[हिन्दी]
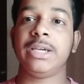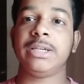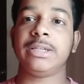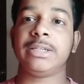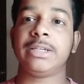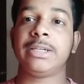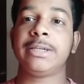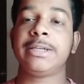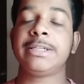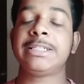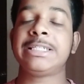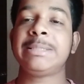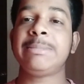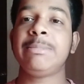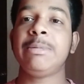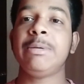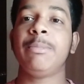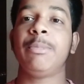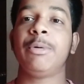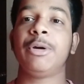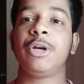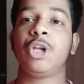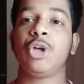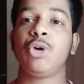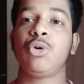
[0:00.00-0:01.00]
है कि किसी भी
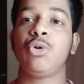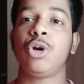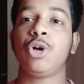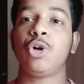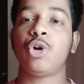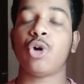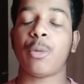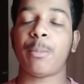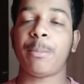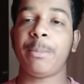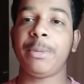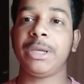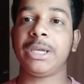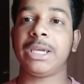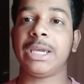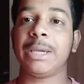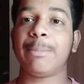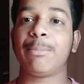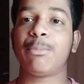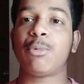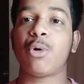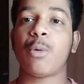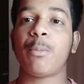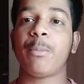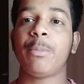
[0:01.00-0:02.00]
पर्टिकुलर टॉपिक के
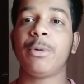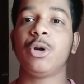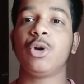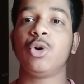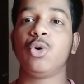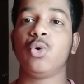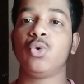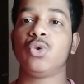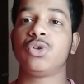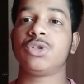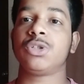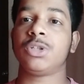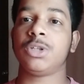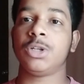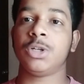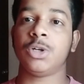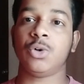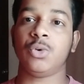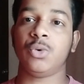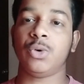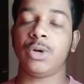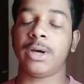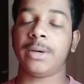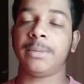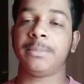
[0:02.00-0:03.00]
प्रॉपर नोट्स न
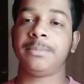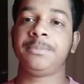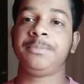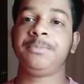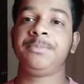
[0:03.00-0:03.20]
होना